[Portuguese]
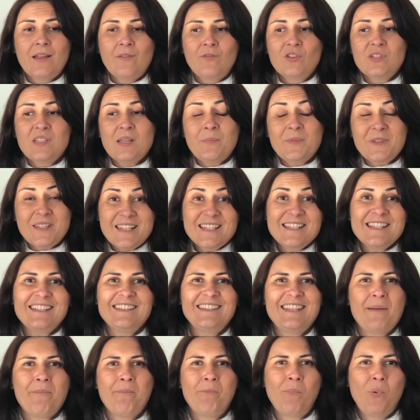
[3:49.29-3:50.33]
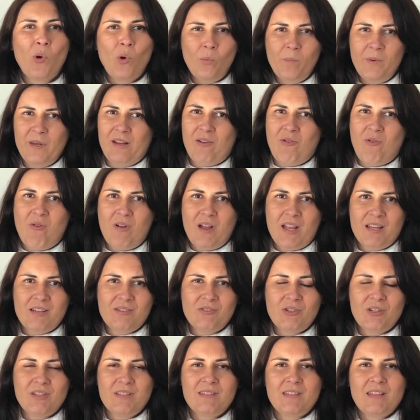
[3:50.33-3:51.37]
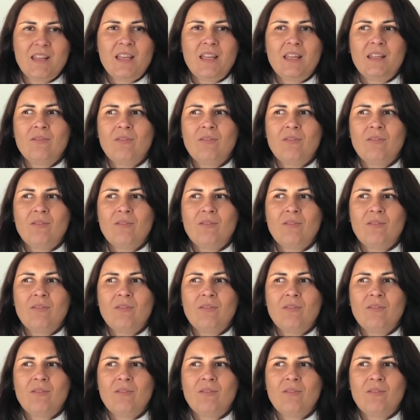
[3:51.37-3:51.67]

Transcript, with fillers: você precisa ter público antes.